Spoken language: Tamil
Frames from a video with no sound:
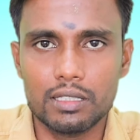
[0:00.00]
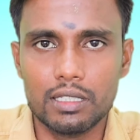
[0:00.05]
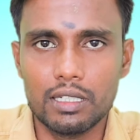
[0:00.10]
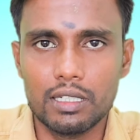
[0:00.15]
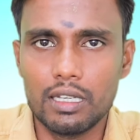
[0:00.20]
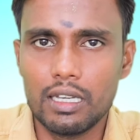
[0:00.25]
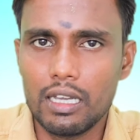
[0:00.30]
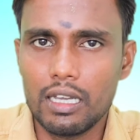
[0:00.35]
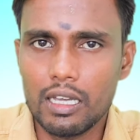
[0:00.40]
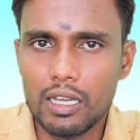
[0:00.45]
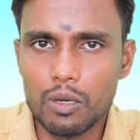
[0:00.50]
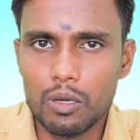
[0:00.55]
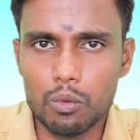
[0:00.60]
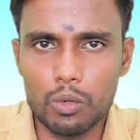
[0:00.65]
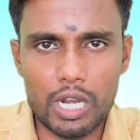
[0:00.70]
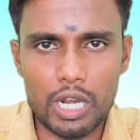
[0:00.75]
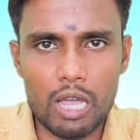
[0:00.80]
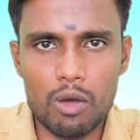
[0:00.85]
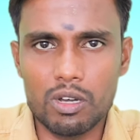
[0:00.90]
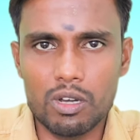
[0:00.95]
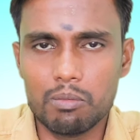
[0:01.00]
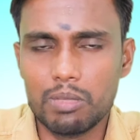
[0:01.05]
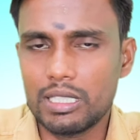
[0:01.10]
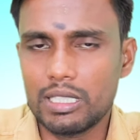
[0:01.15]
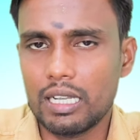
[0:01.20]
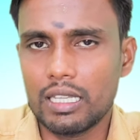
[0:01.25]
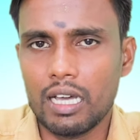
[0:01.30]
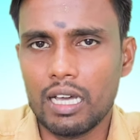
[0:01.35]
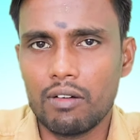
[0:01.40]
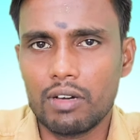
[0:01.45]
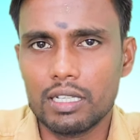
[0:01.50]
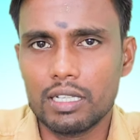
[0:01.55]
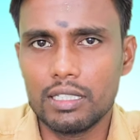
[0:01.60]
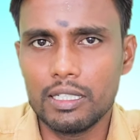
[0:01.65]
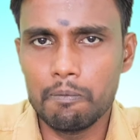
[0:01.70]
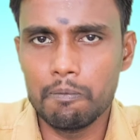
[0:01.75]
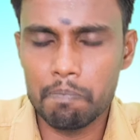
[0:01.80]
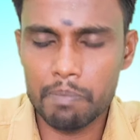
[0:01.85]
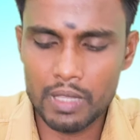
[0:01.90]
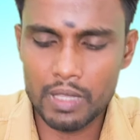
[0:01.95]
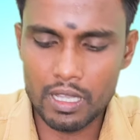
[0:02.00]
இருந்து ஒரே ஒரு பதில் தான் வருது